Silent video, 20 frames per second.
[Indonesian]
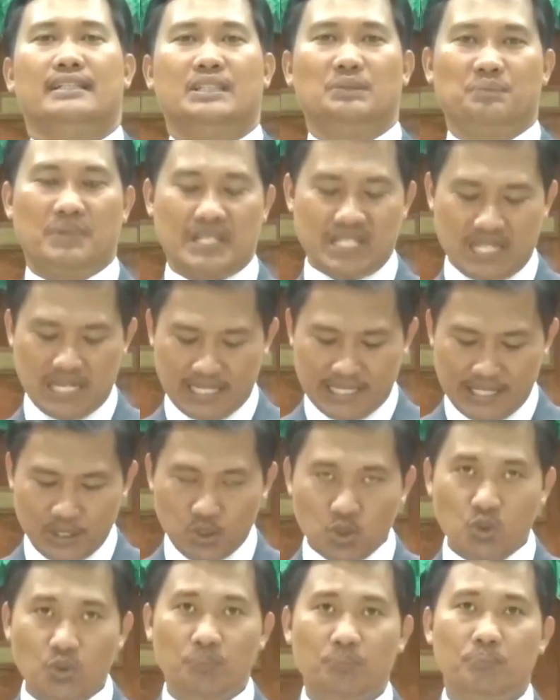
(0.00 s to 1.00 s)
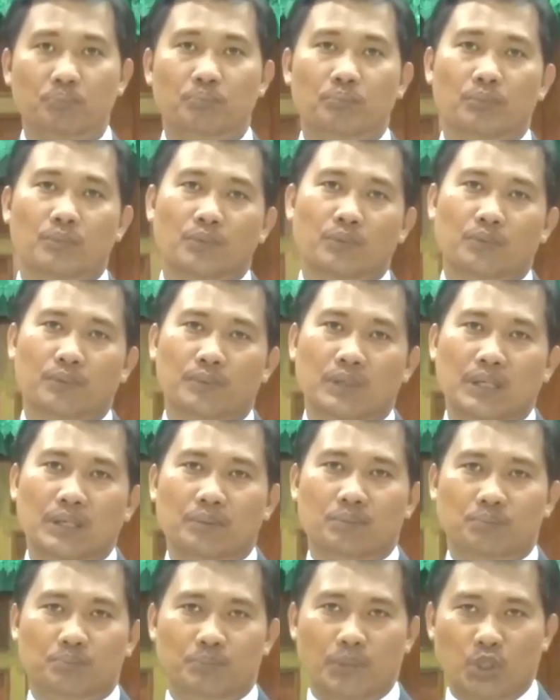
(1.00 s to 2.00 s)
Sepanjang hidup
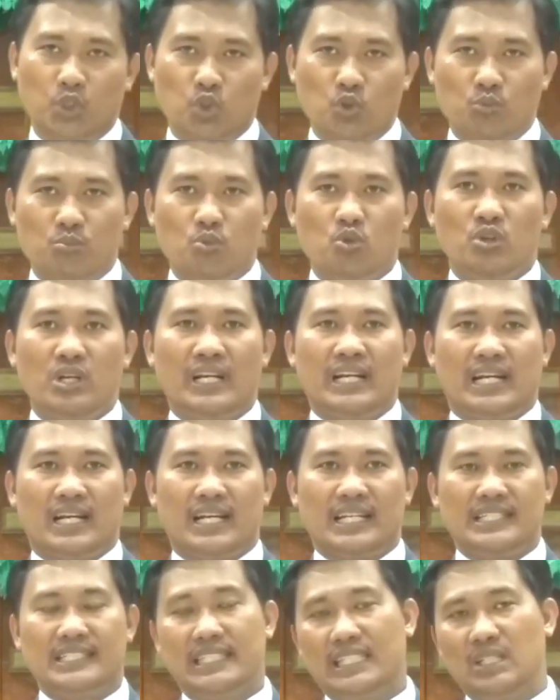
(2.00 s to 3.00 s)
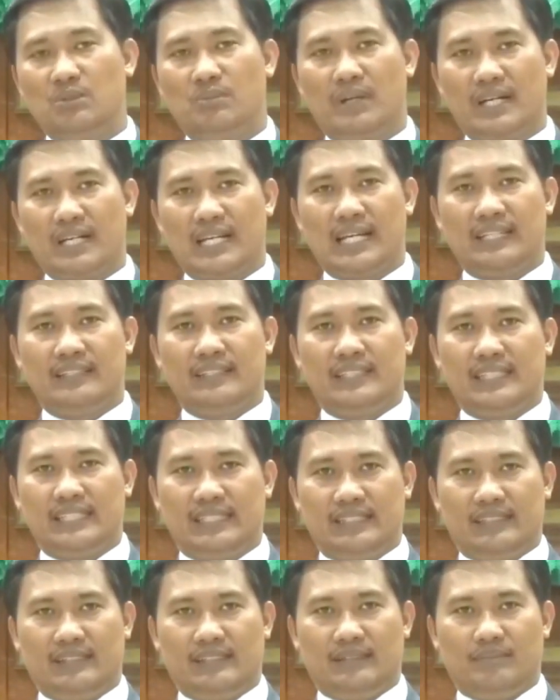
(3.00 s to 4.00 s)
pergumulan akan silih
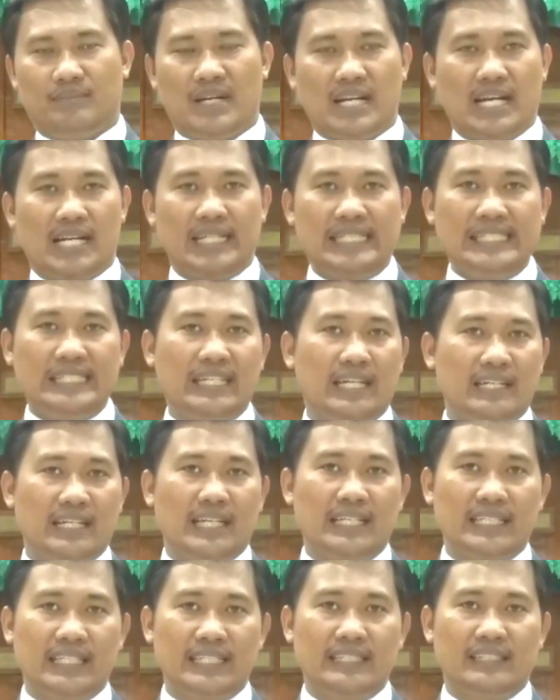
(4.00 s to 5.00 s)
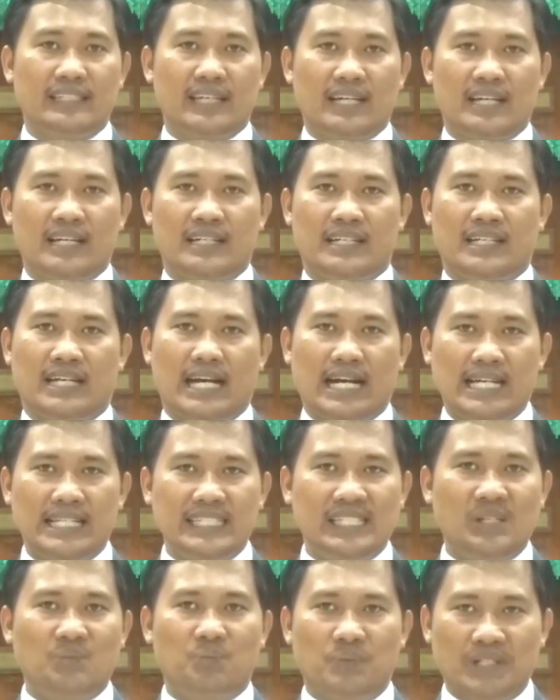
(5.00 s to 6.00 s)
berganti. Maka hendaklah kita
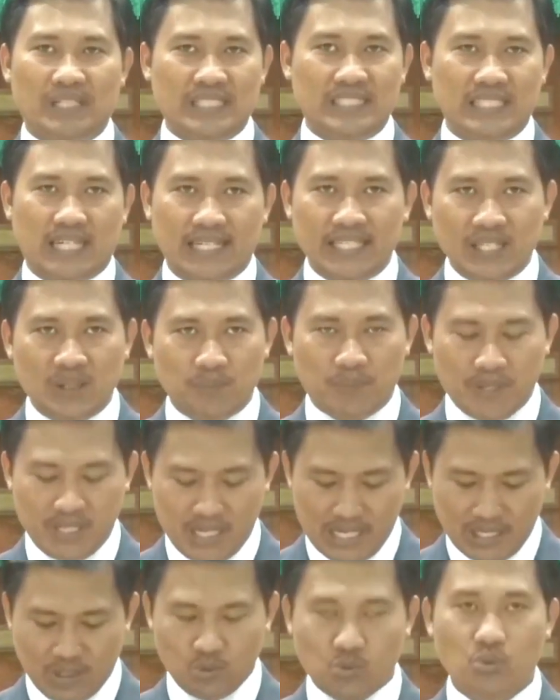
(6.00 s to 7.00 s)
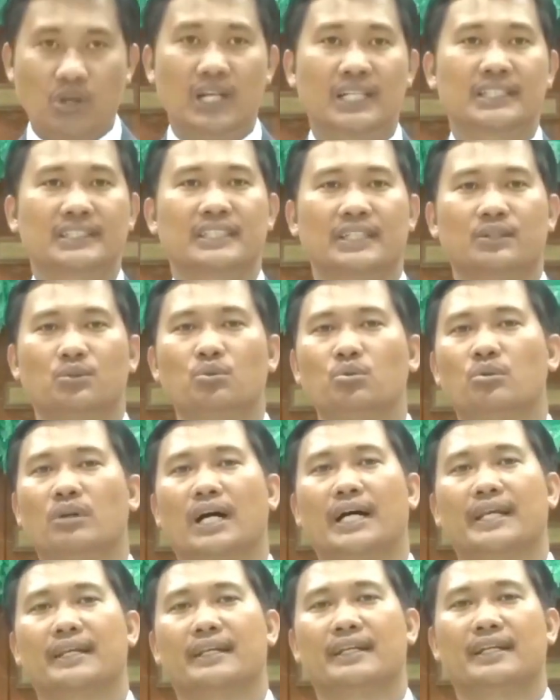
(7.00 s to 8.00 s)
hanya percaya pada kuasa
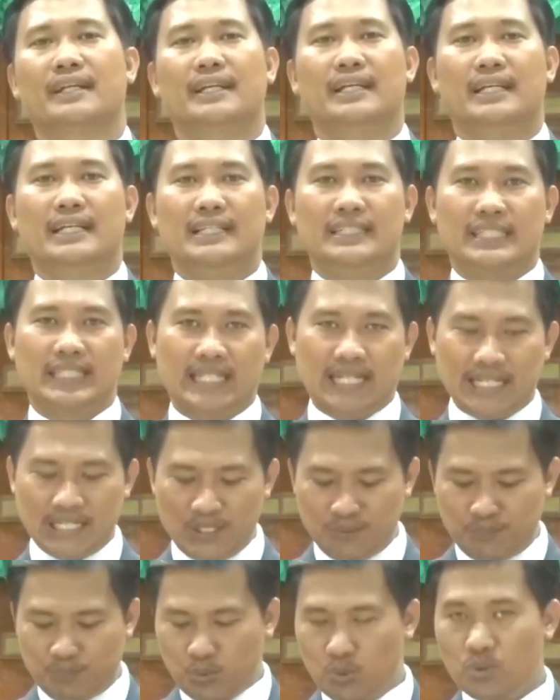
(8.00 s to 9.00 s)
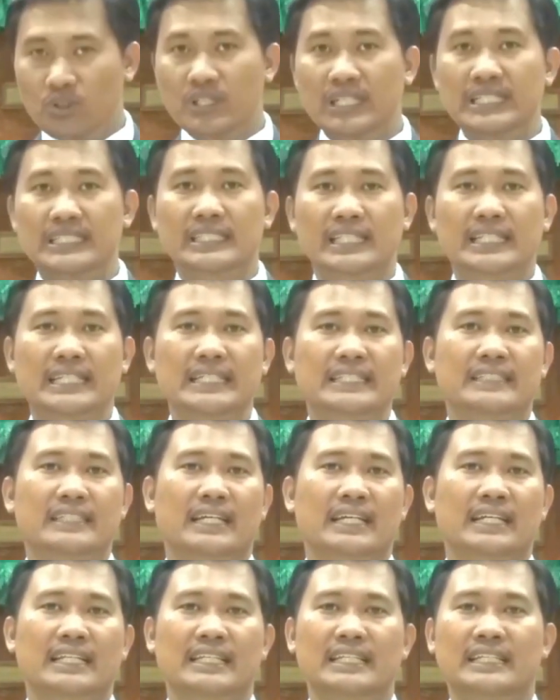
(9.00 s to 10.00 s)
Tuhan. Sekalipun di
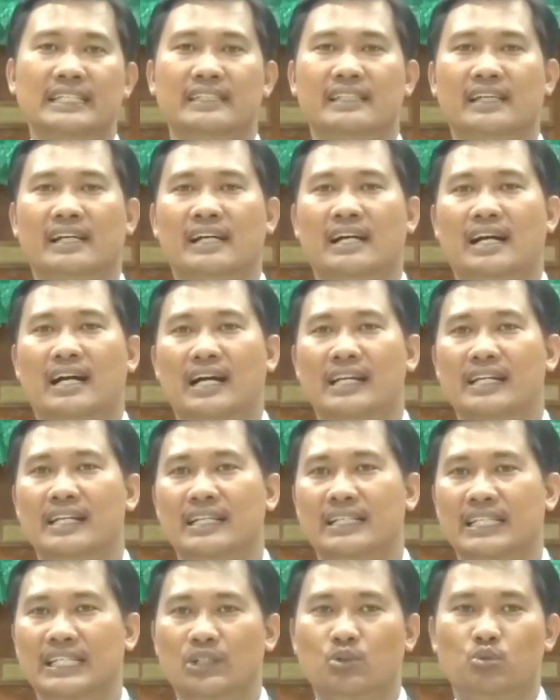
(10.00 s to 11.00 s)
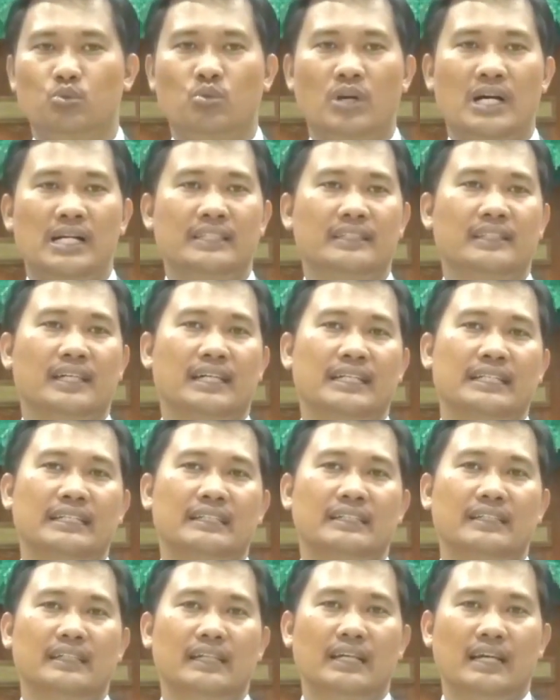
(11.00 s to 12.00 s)
sekitar kita ada kekuatan,
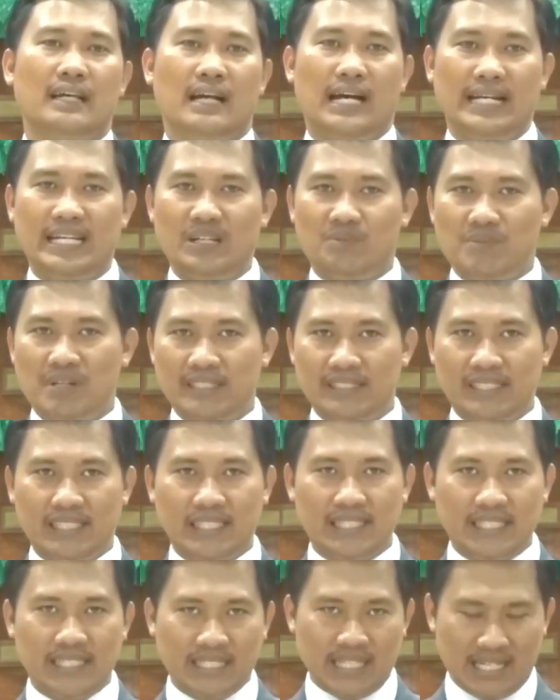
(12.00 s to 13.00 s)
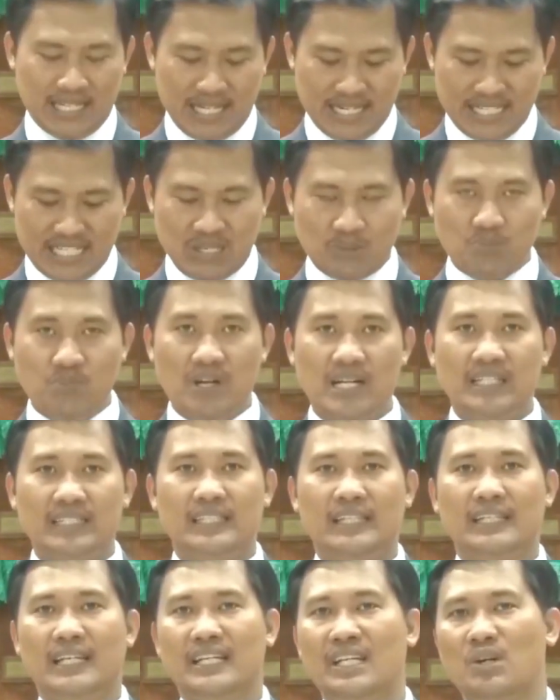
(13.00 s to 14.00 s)
ada materi, ada
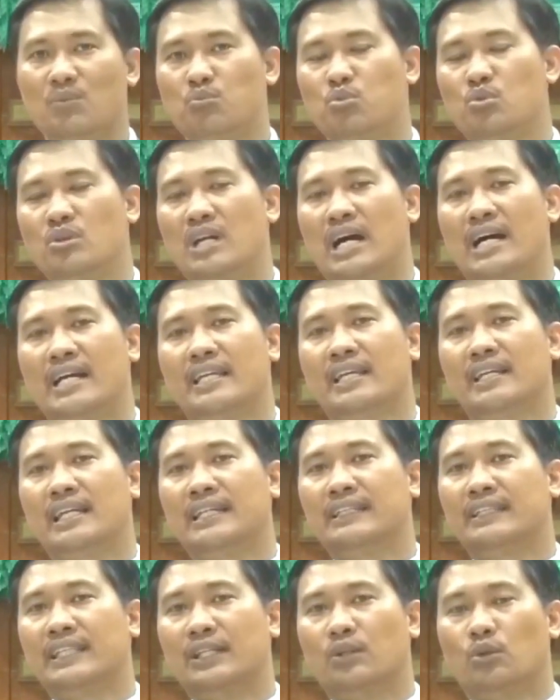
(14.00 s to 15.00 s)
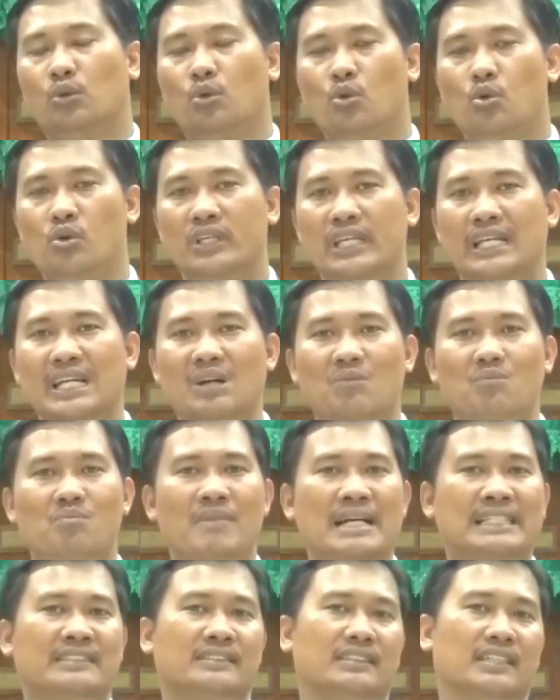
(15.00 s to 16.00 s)
jabatan, ada budaya dan teknologi, ada
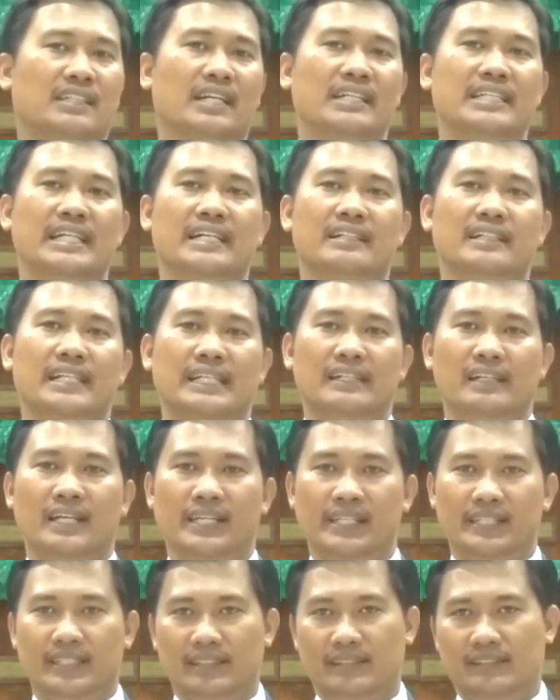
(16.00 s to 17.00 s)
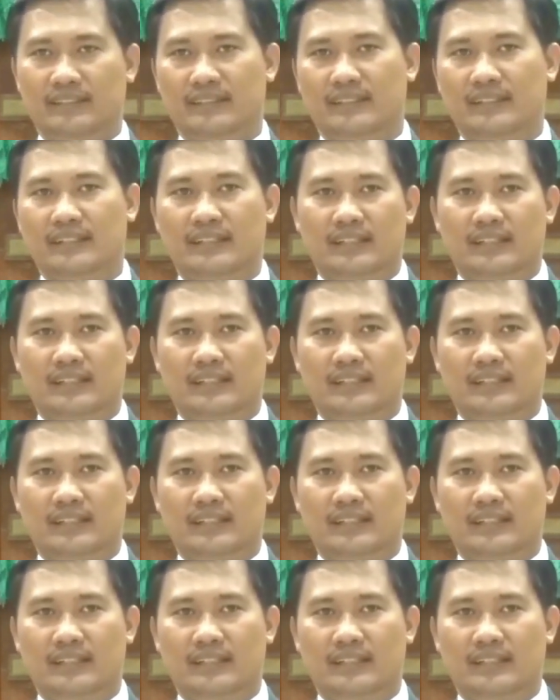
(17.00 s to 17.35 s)
masa dan yang lain-lain.